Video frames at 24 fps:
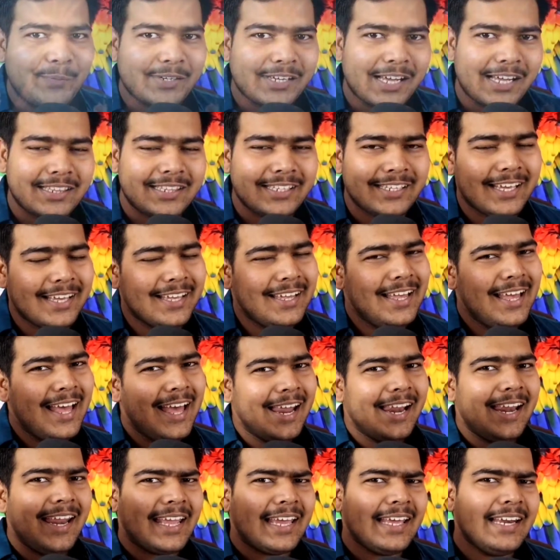बनाती है
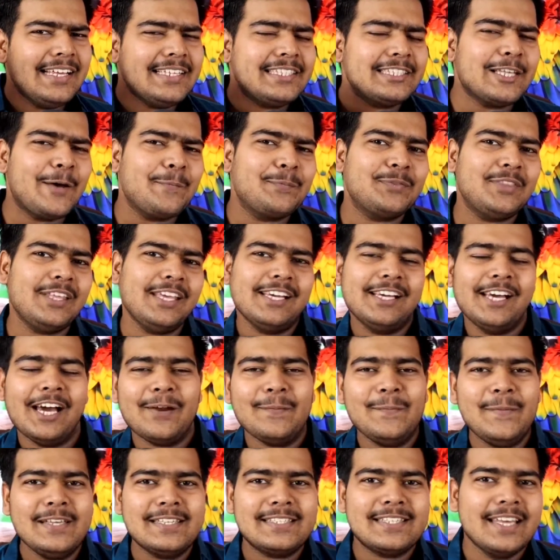लेकिन इस तपती
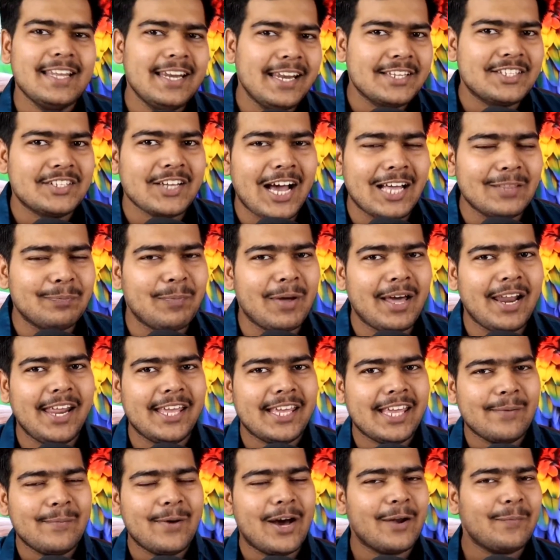गर्मी से निजात पाने
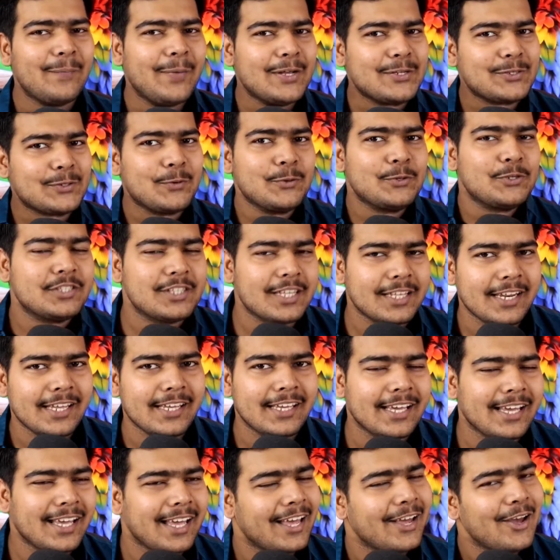के हमारे पास कुछ
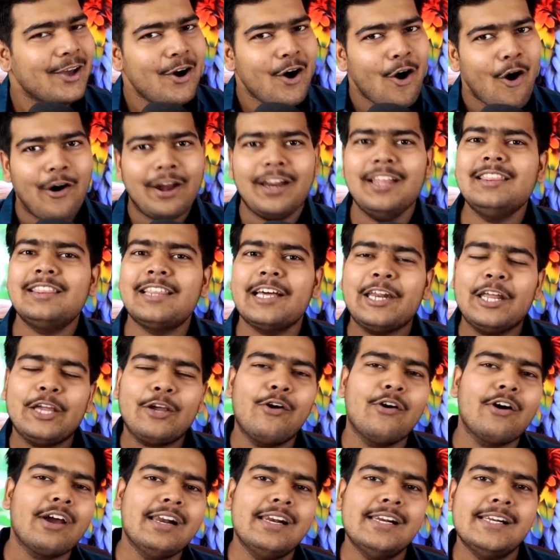तरीके हैं और इन
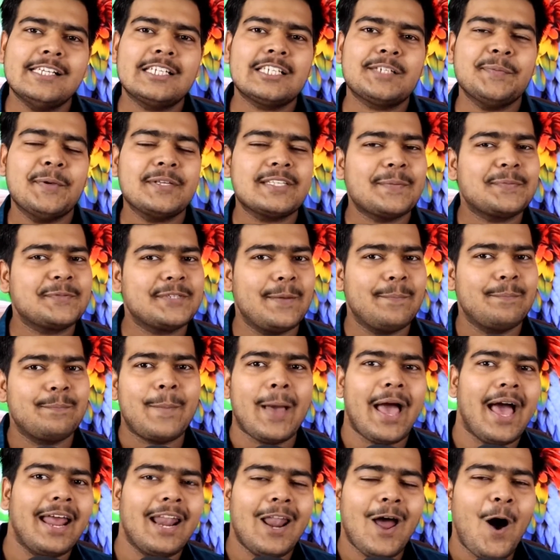तरीकों के लिस्ट में सबसे
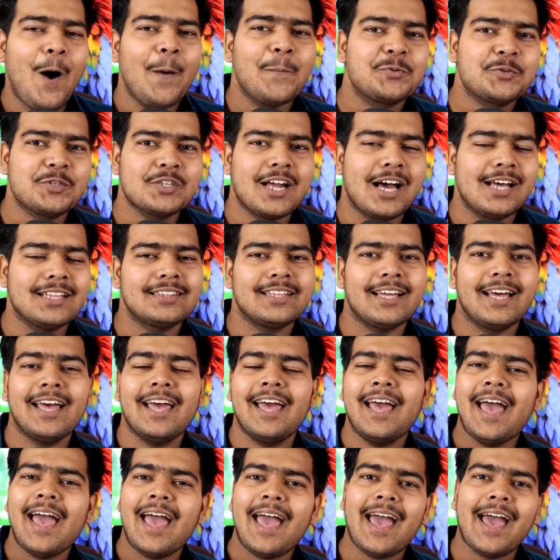पहला ऑप्शन आता
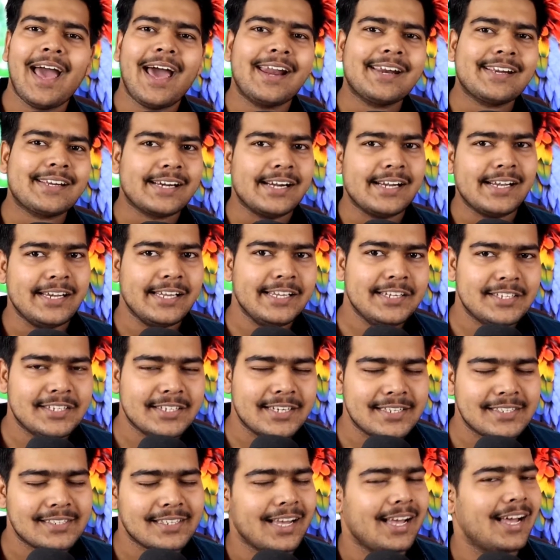है एयर
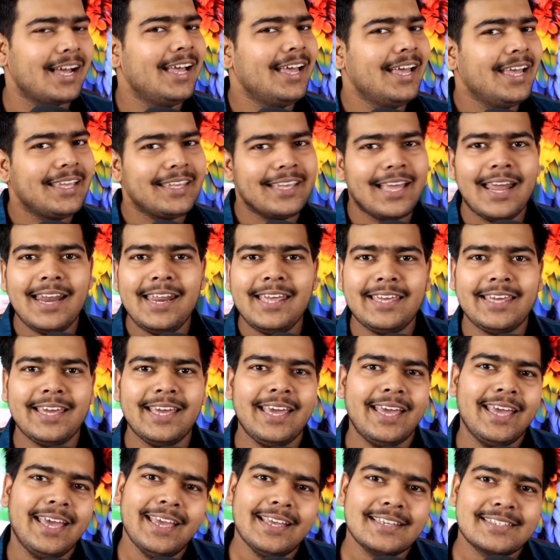कंडीशनर्स का यानी कि
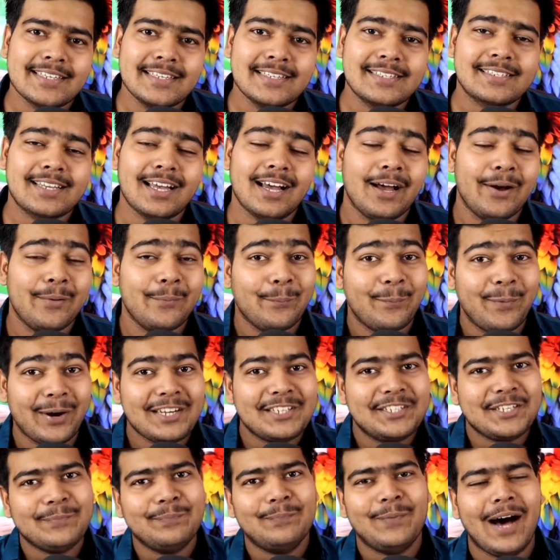ए का बट
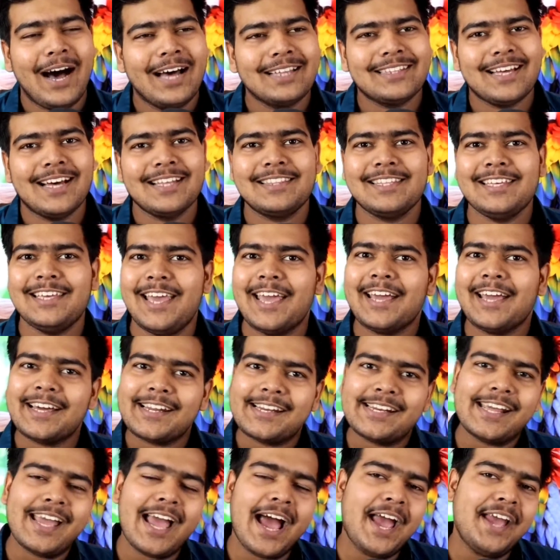जब बात आती है एक
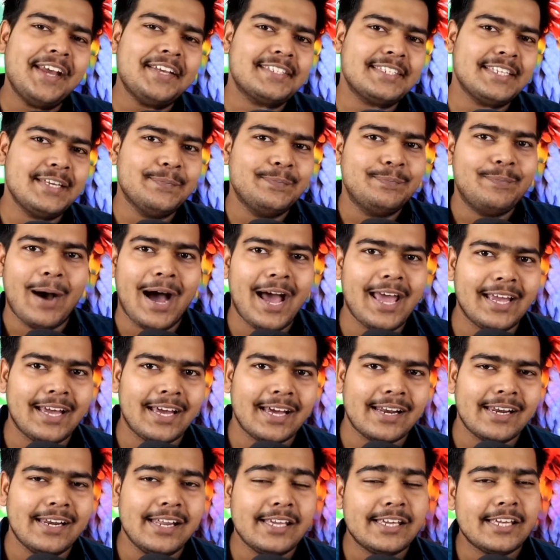नया ए बाय
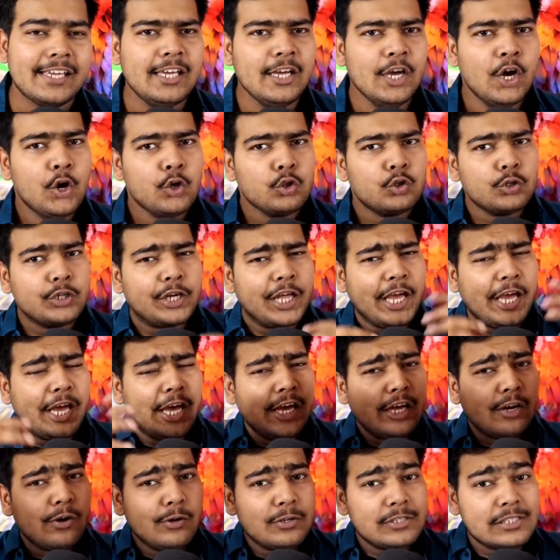करने की तो
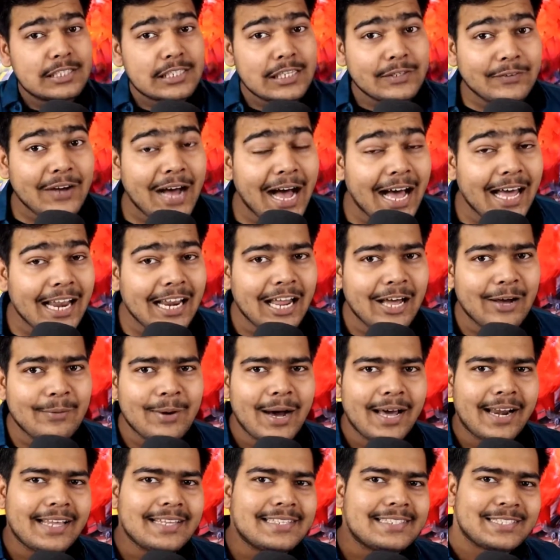ढेरों सवाल
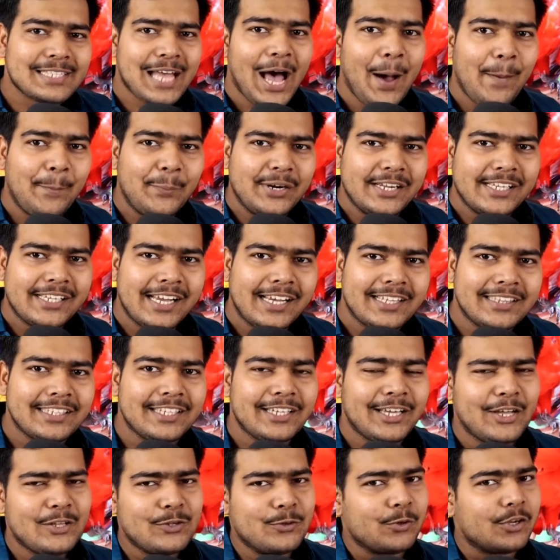हमारे सामने जाते
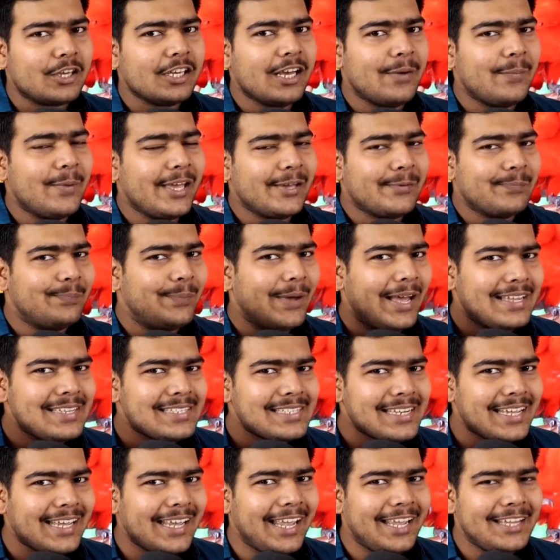हैं जो कि हमें एक
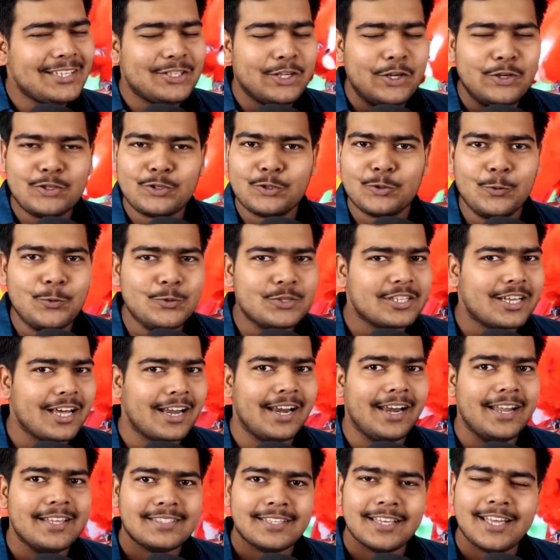बेस्ट ए चूज
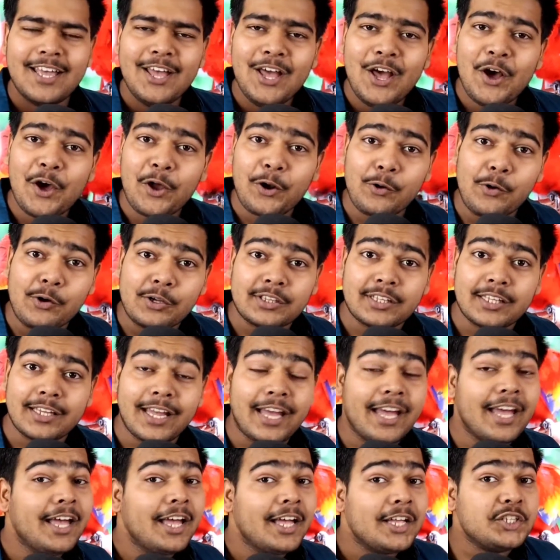करने से रोकते
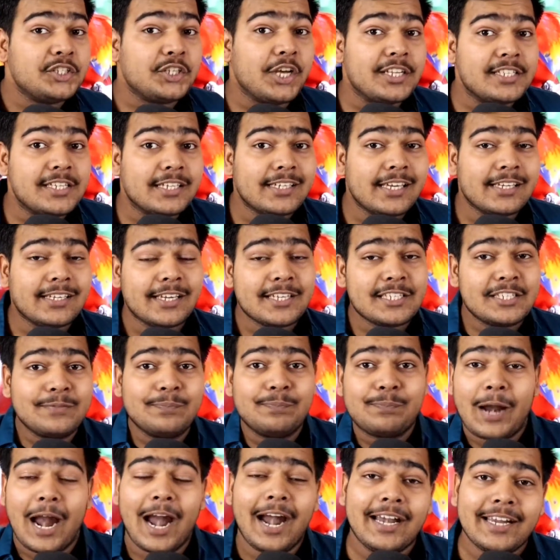हैं जैसे कि किस
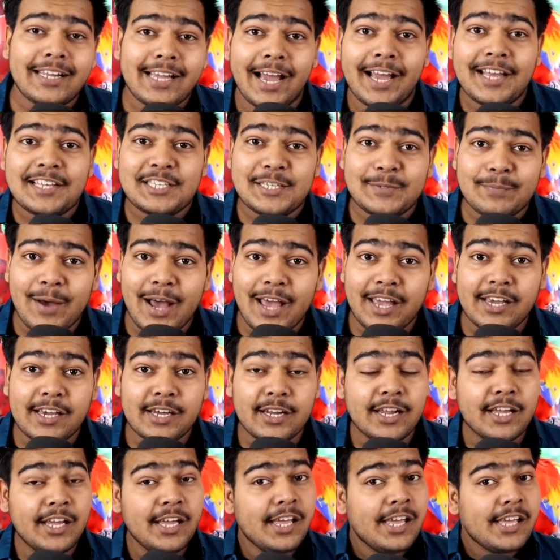ब्रांड का एसी बाय
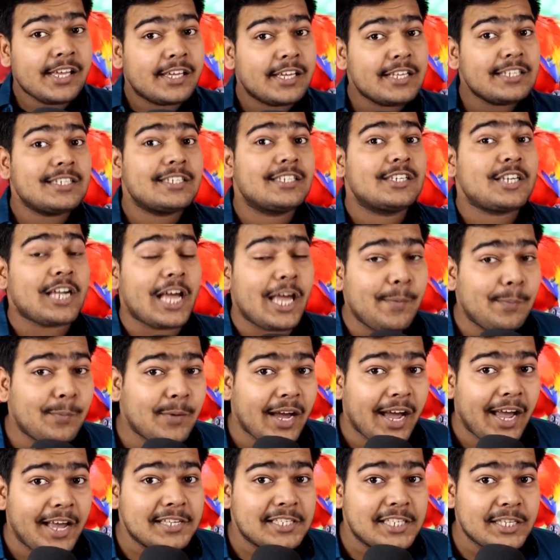करें किस टाइप
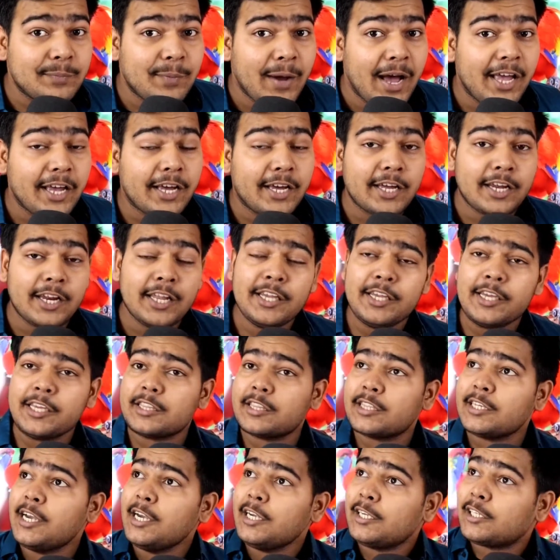का एसी बाय करें
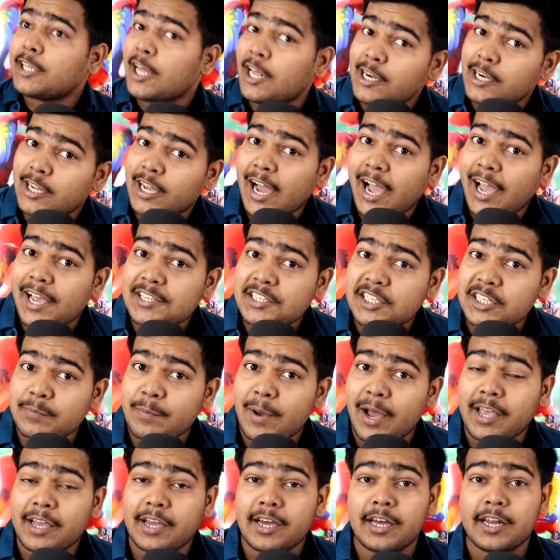कितने टन का एसी
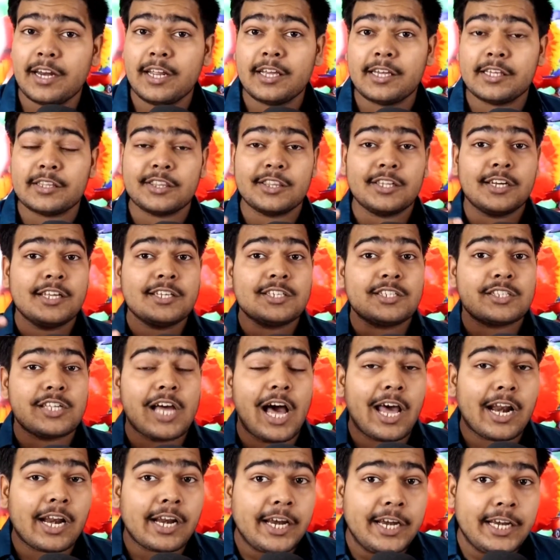बाय करें कितने
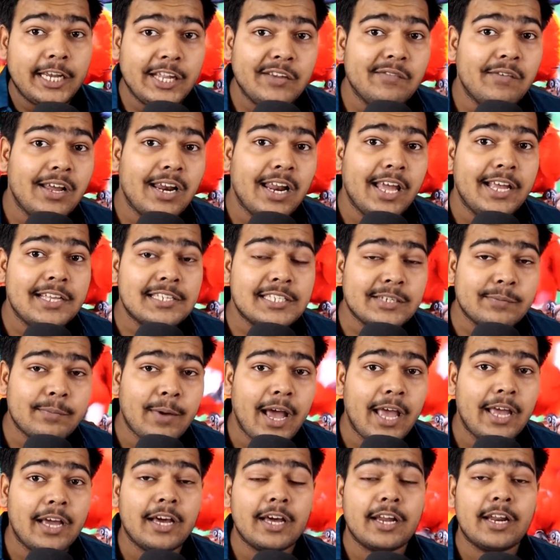स्टार रेटिंग वाला एसी
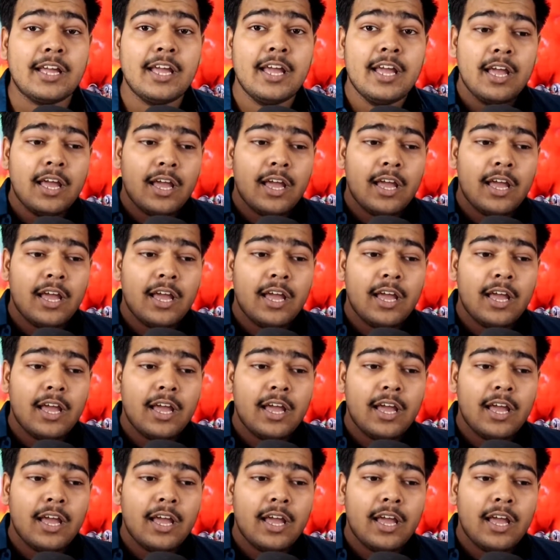बाय करें